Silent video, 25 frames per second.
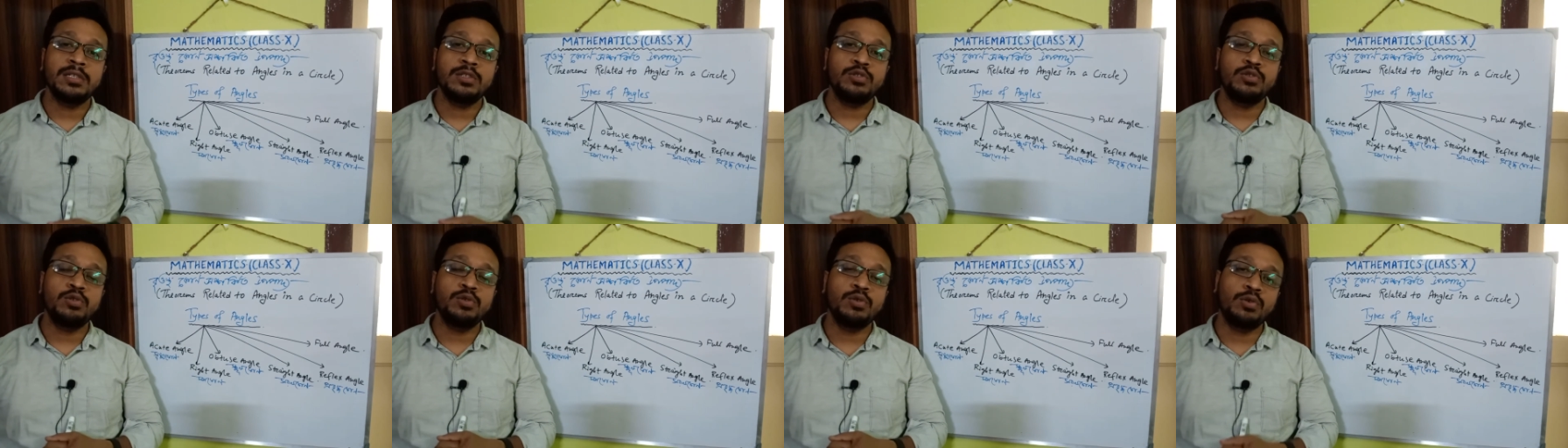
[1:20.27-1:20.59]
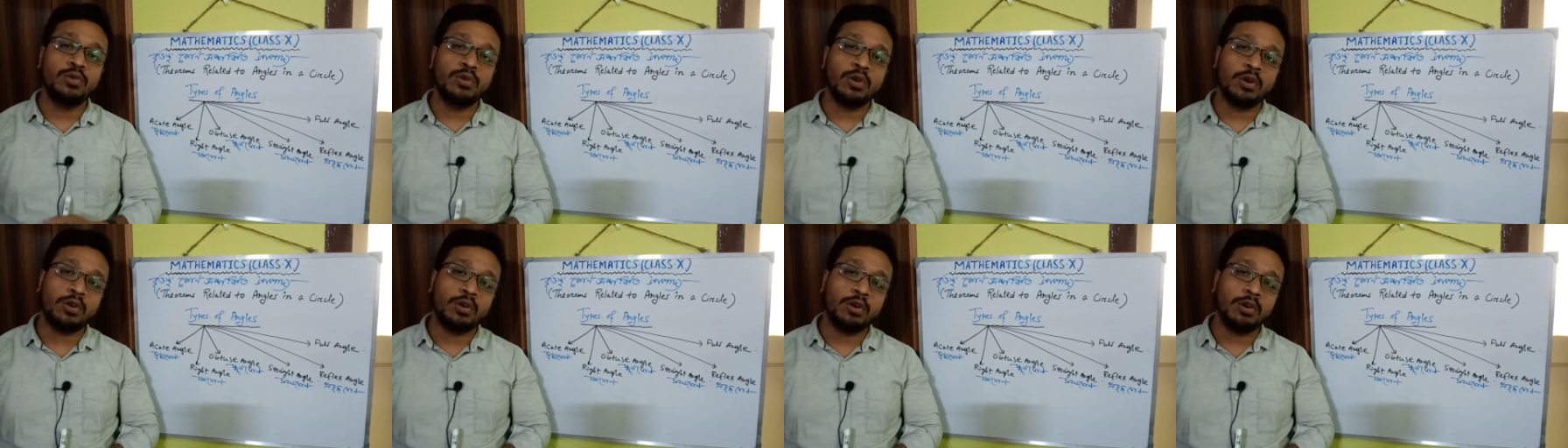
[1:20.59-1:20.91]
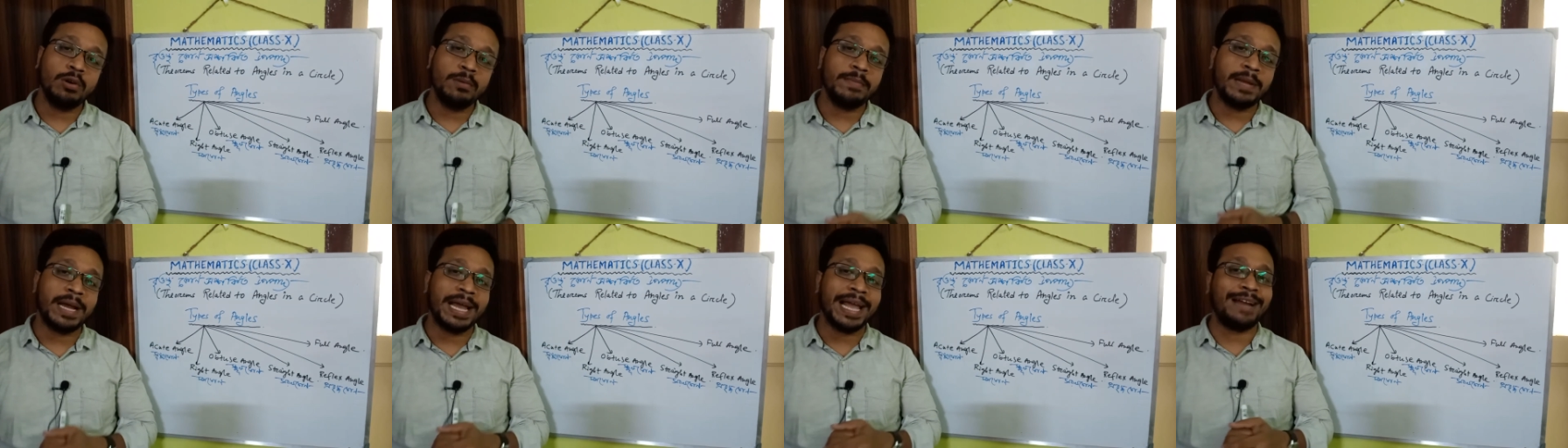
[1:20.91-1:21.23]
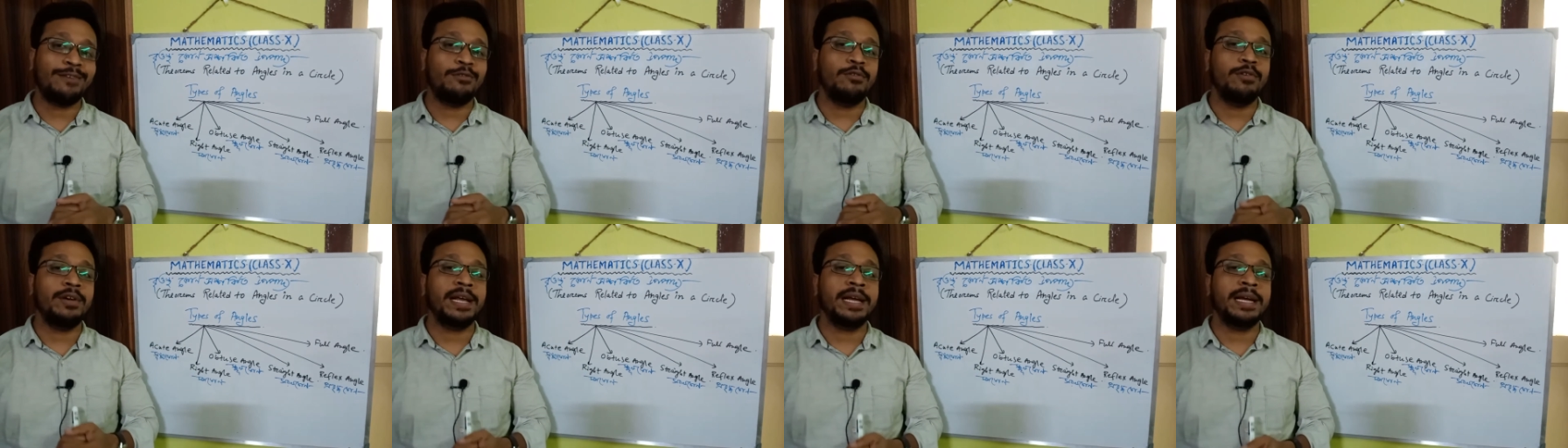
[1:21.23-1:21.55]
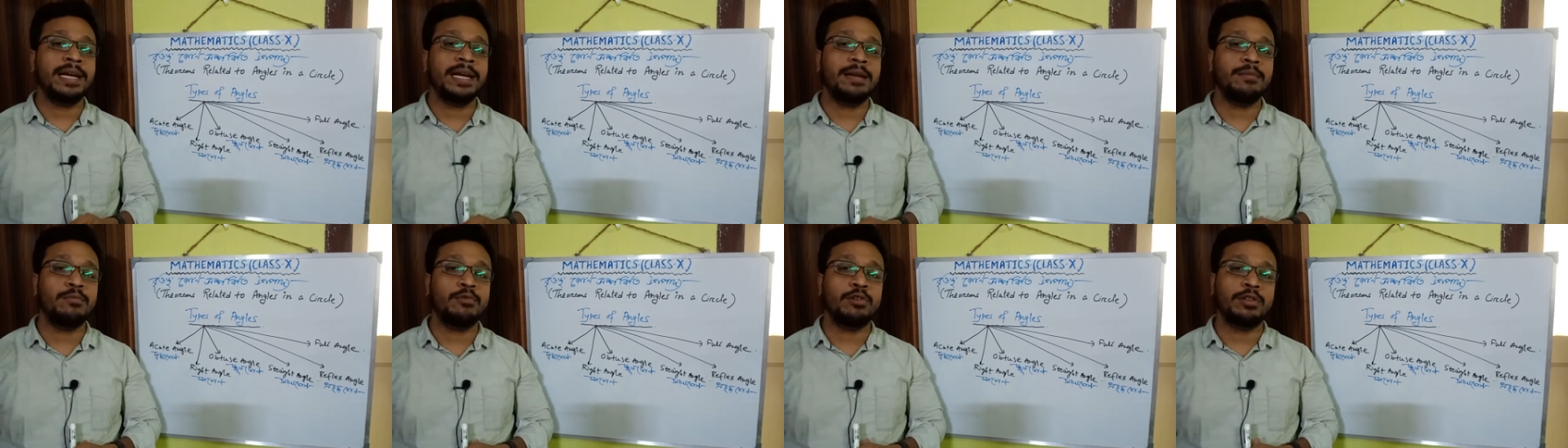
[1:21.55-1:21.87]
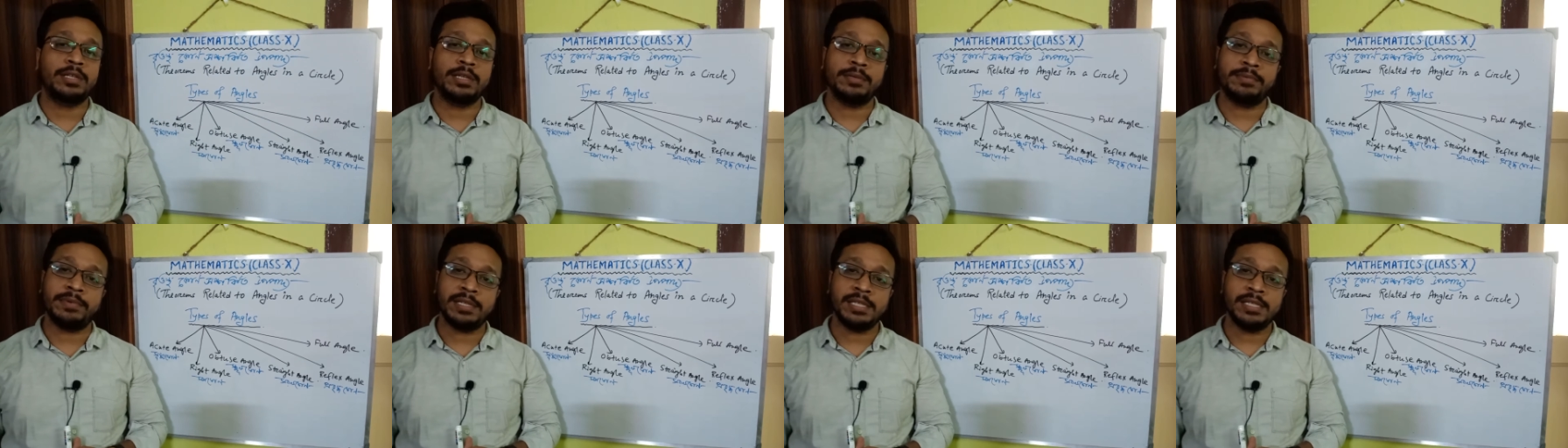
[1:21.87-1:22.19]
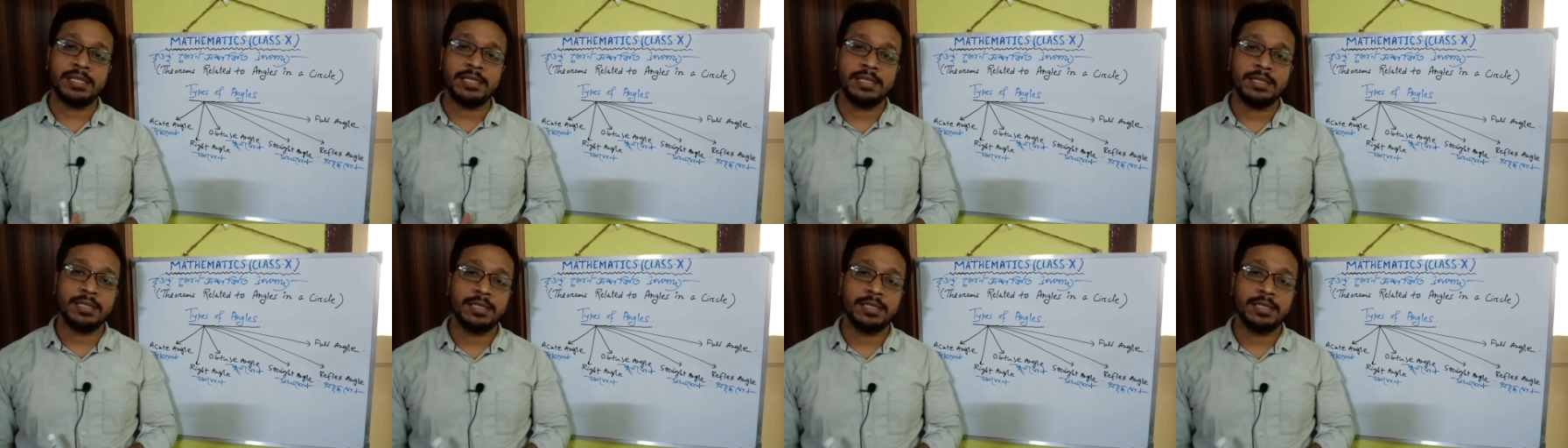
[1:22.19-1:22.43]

সূক্ষ্ম কোণ বা অ্যাকুইড অ্যাঙ্গেল বলতে পারি